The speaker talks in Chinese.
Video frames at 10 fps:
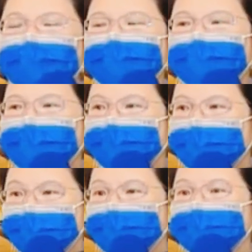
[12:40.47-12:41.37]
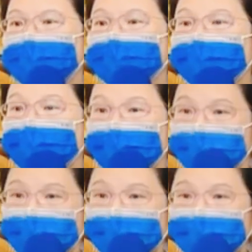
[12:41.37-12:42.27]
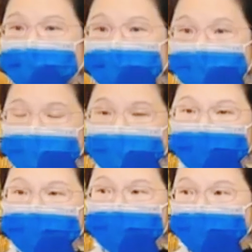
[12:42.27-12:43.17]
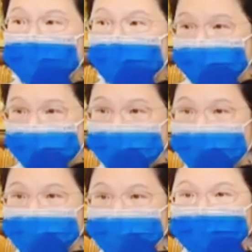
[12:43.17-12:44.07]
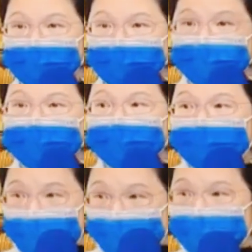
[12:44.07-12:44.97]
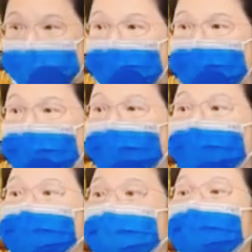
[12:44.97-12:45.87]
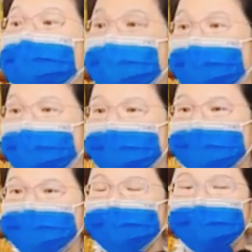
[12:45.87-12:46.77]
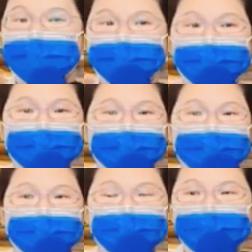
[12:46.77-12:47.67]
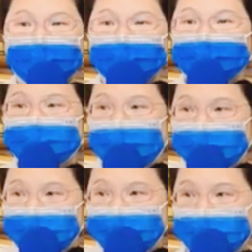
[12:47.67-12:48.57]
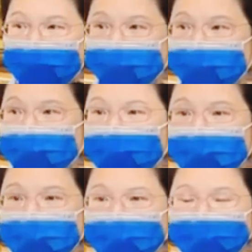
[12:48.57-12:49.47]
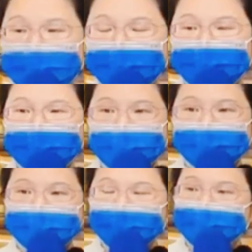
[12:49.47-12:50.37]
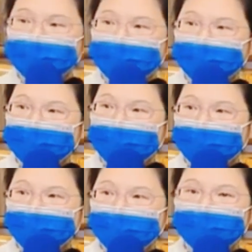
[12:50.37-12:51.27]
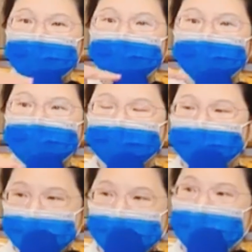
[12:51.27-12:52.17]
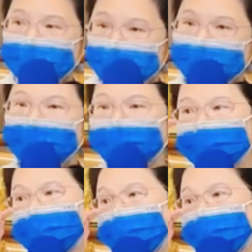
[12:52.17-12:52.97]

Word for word: 他唱不上去，不是他不会唱，是音跑高高高不来。所以，我们度零的时候会把音压低，以及去看这个人他的音域是高还是低，这样了解吗？哈。第二个，